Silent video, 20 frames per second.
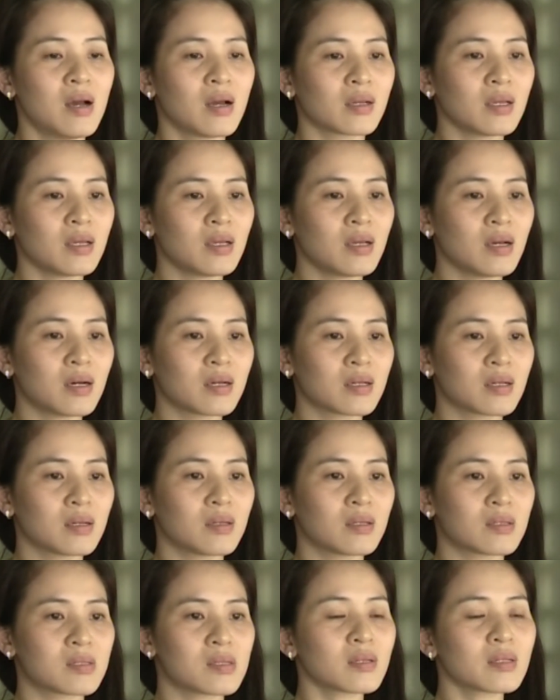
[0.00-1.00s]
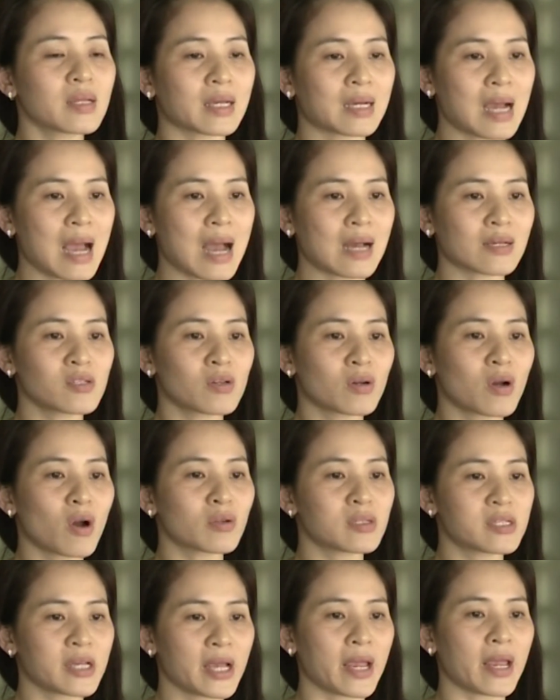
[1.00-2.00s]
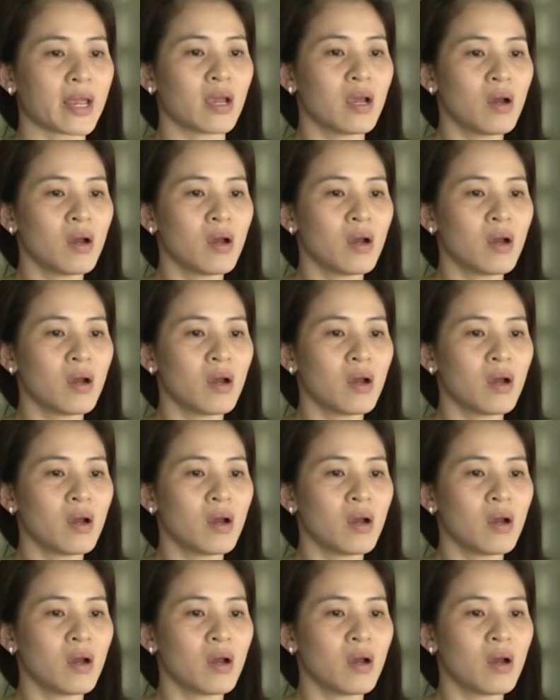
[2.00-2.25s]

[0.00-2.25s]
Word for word: cái sức đề kháng cho con trẻ.